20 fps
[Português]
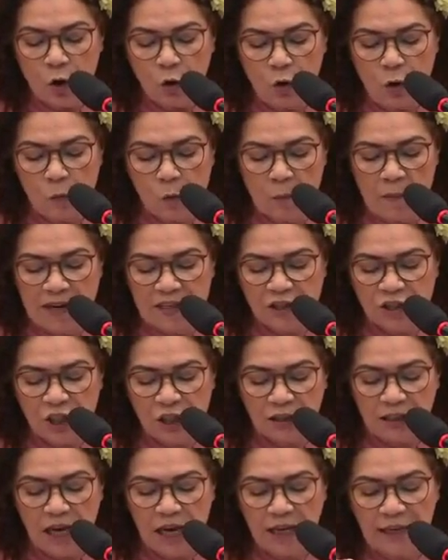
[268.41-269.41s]
como
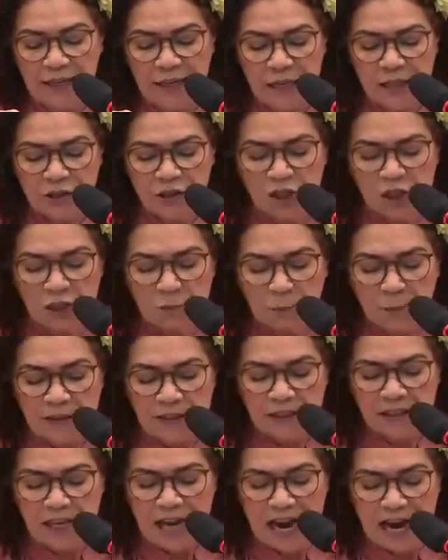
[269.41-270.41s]
medida
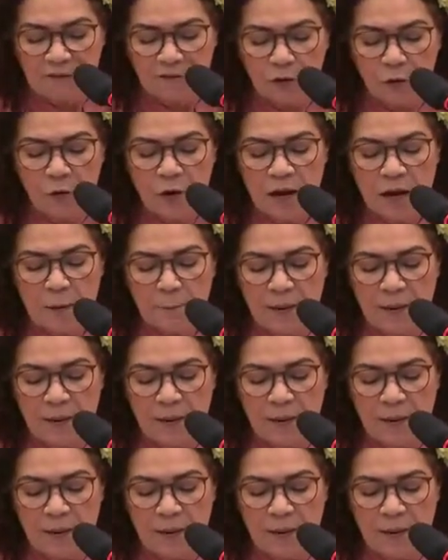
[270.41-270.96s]
indispensável